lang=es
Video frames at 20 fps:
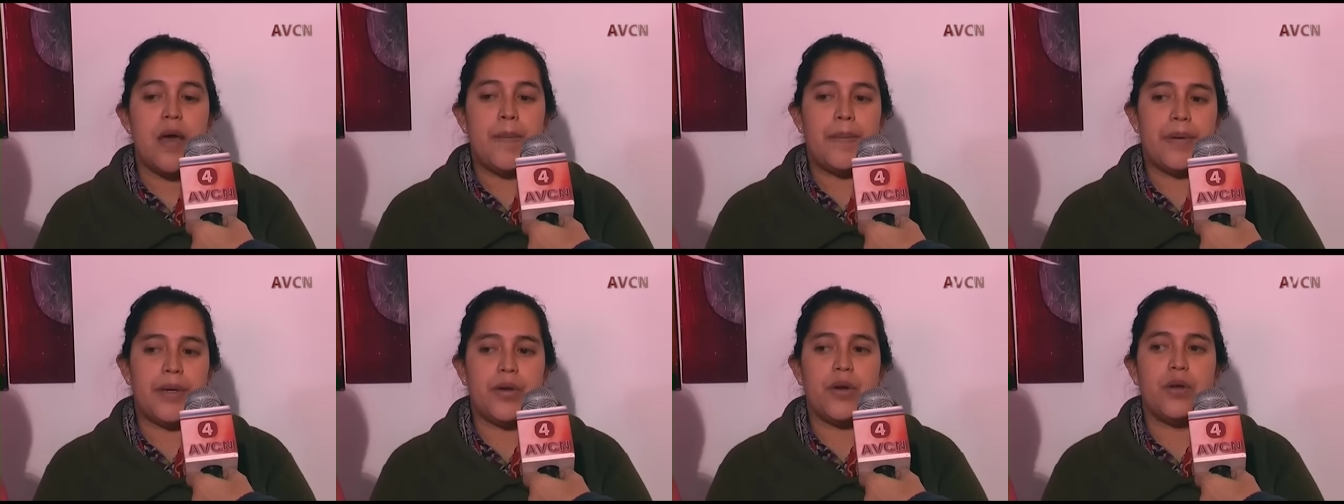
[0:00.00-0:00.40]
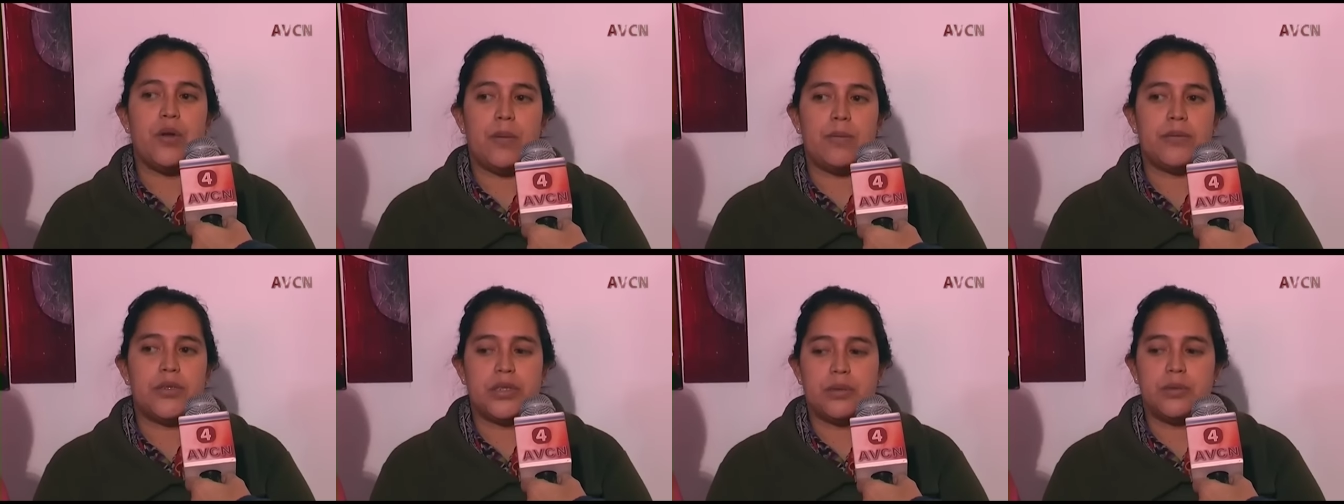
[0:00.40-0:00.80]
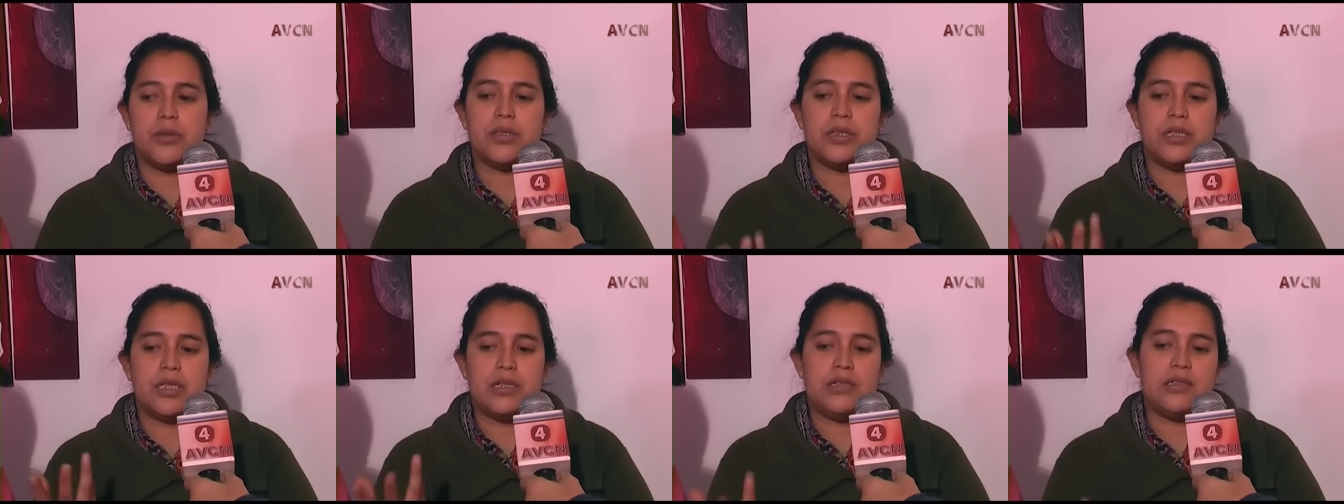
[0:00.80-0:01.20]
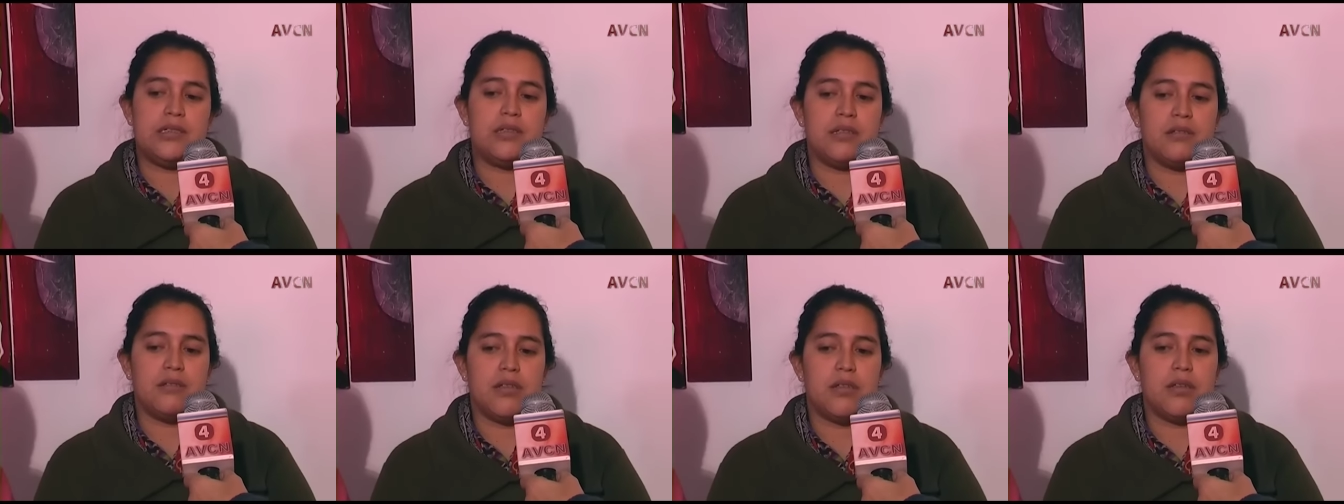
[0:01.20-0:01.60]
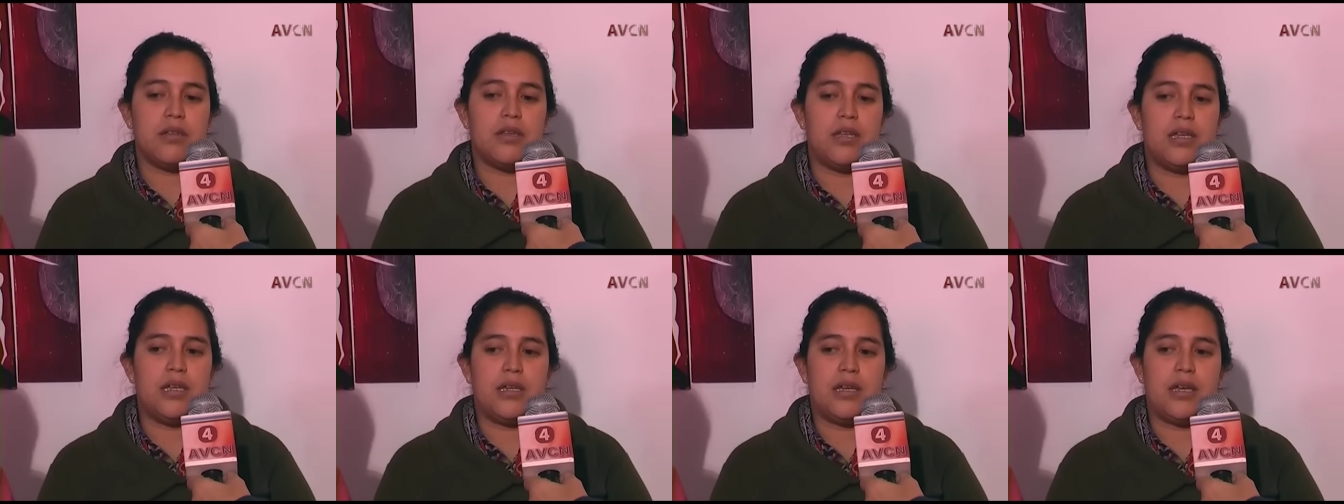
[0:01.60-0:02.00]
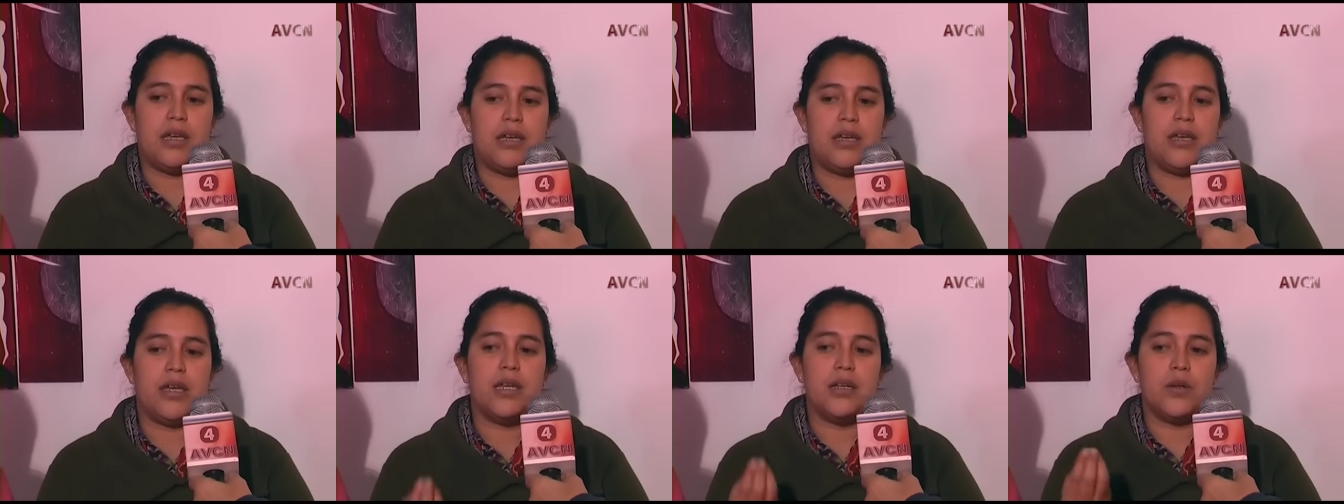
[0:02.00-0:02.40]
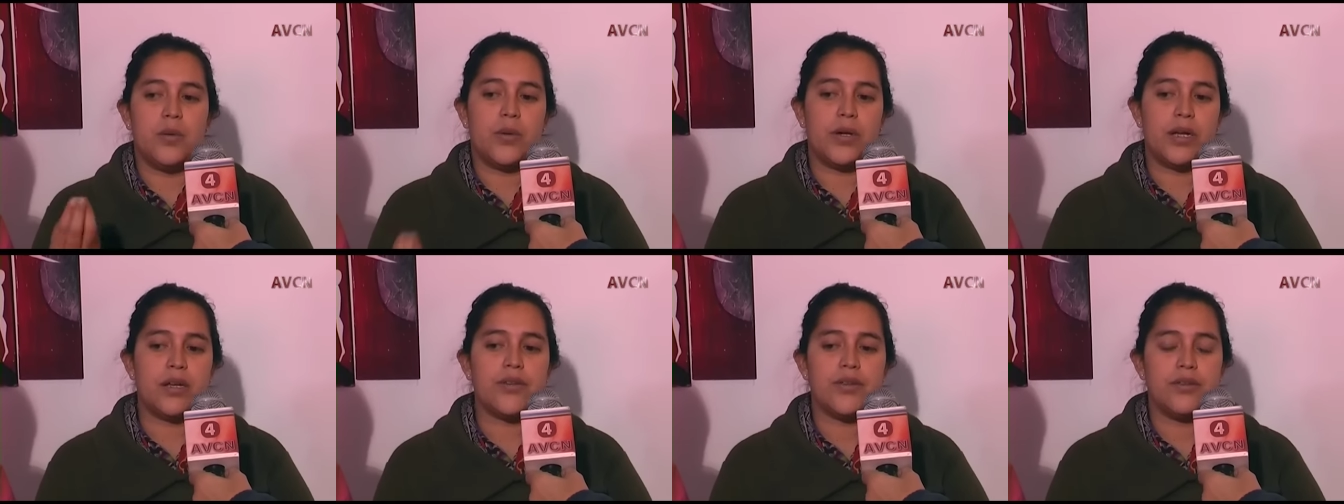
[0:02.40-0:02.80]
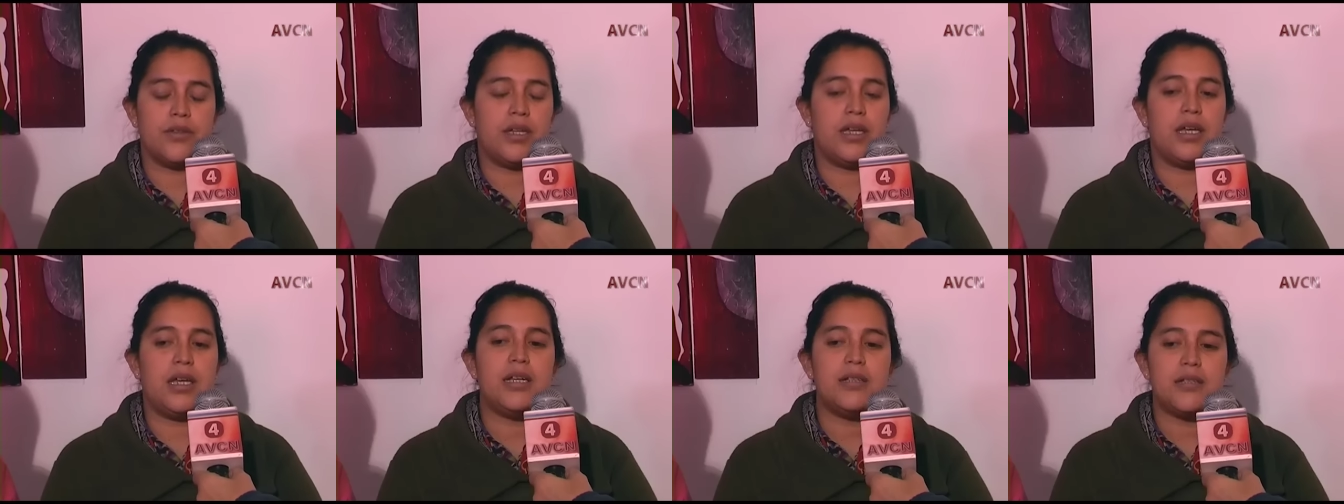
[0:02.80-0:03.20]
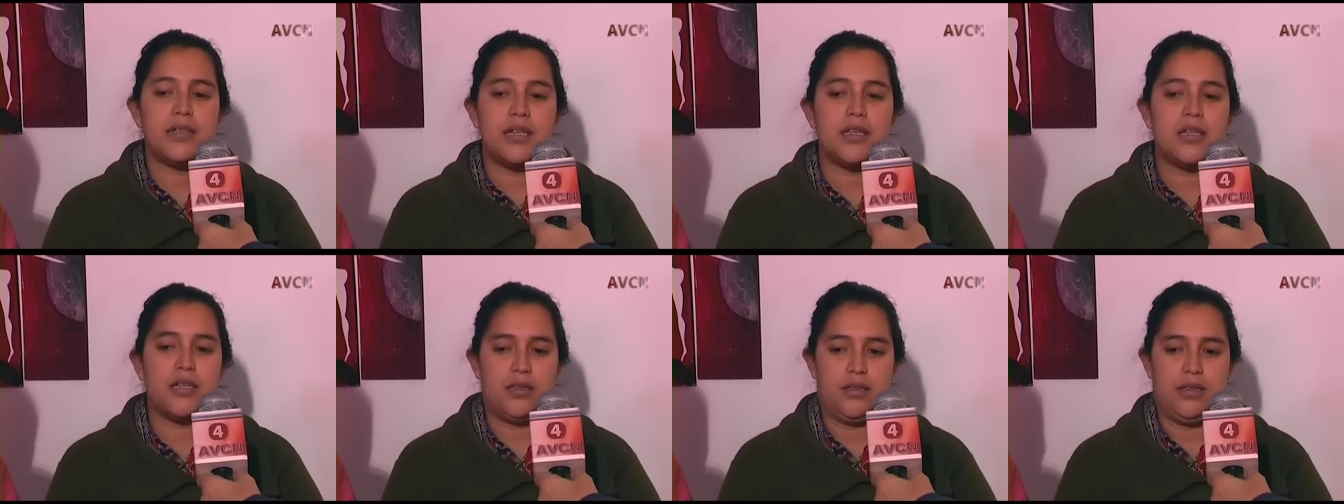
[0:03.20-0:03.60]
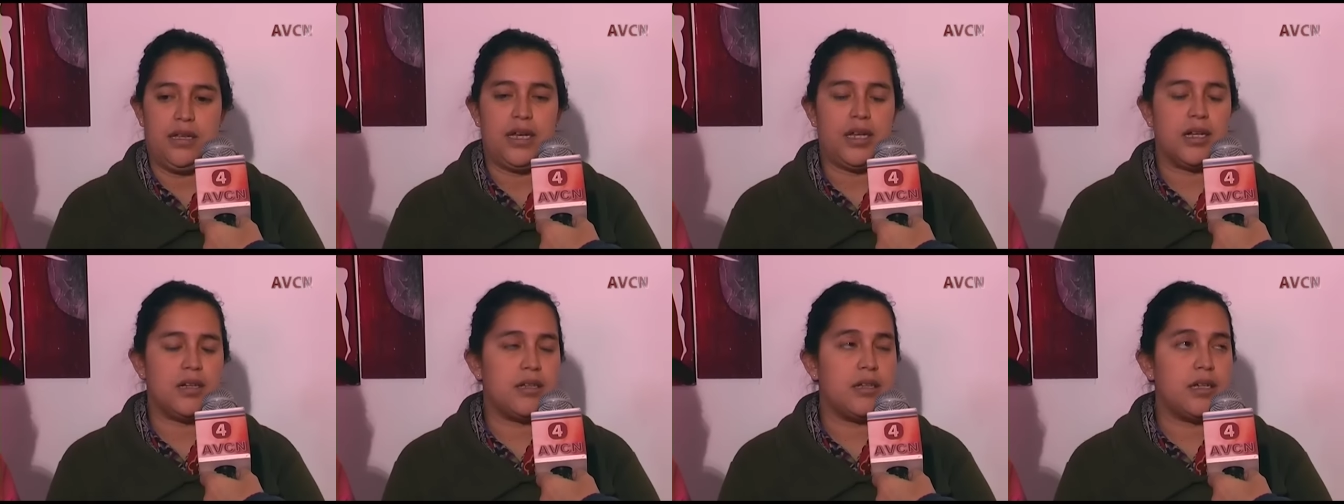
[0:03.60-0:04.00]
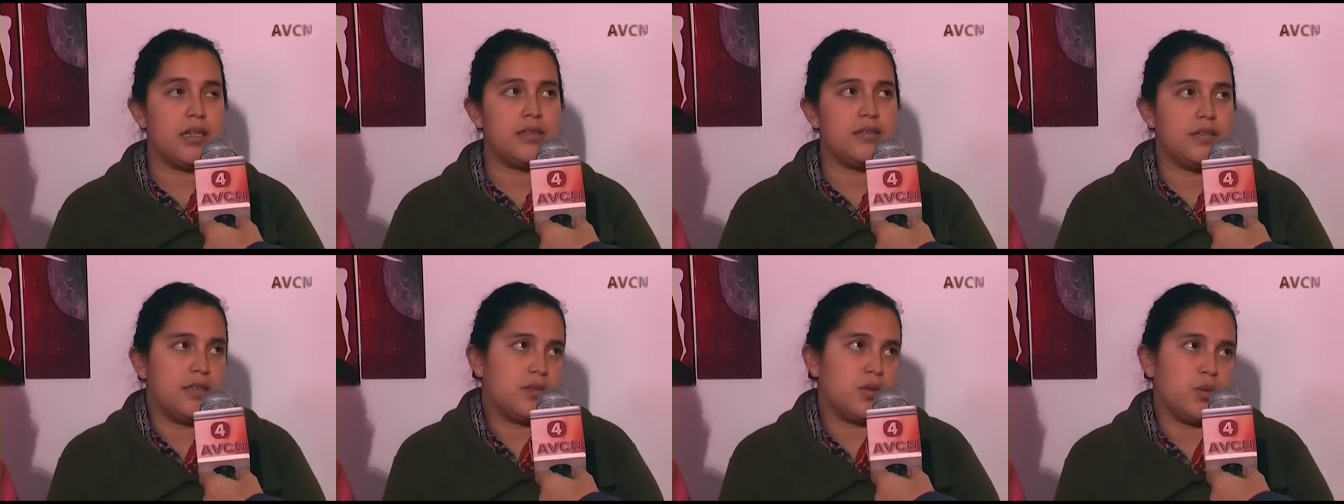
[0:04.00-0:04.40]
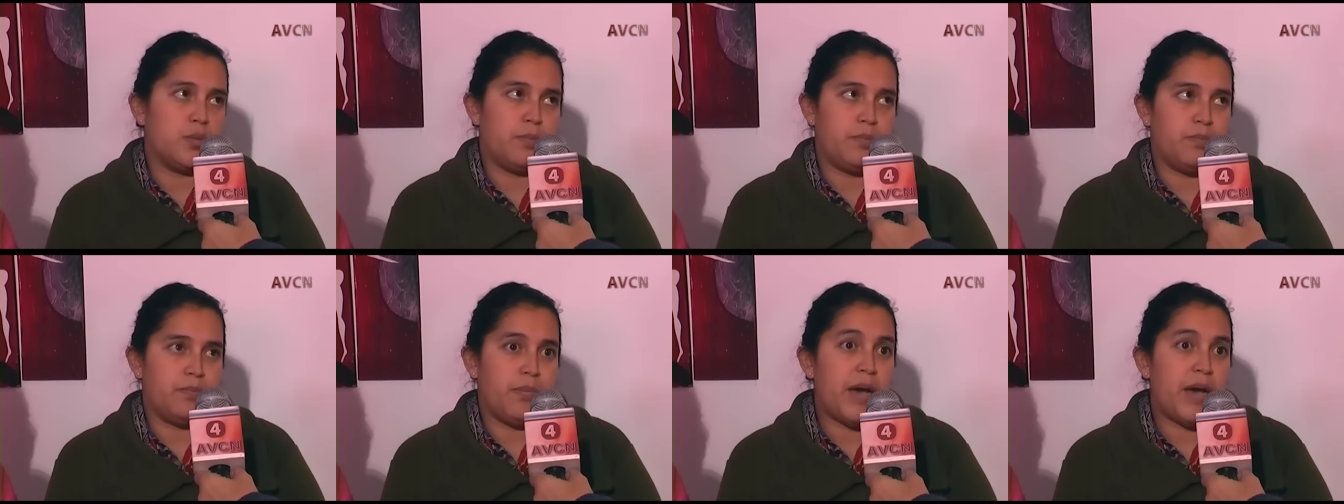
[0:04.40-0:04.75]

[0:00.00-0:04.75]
pero lo apoyamos en el sentido de que el lugar donde él quiere estar es de su